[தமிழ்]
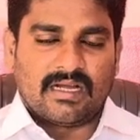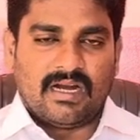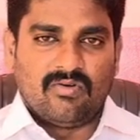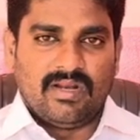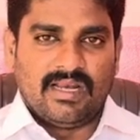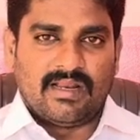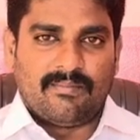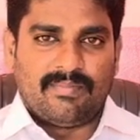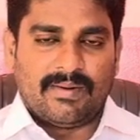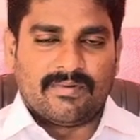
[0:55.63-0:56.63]
காணொலியில்
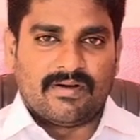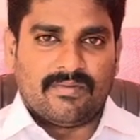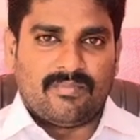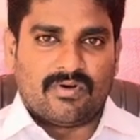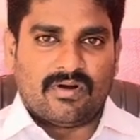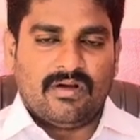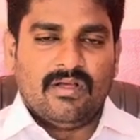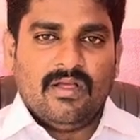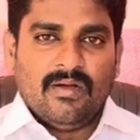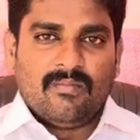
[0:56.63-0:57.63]
நாம் பார்க்க போகிறோம்
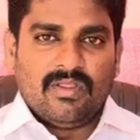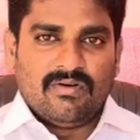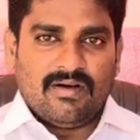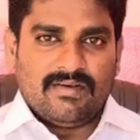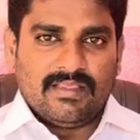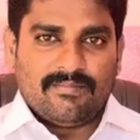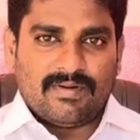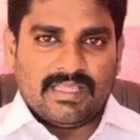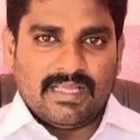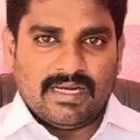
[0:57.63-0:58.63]
பொதுவாக வந்து
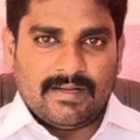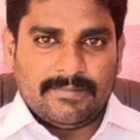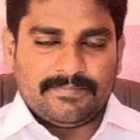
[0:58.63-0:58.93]
பார்த்திங்கன்னா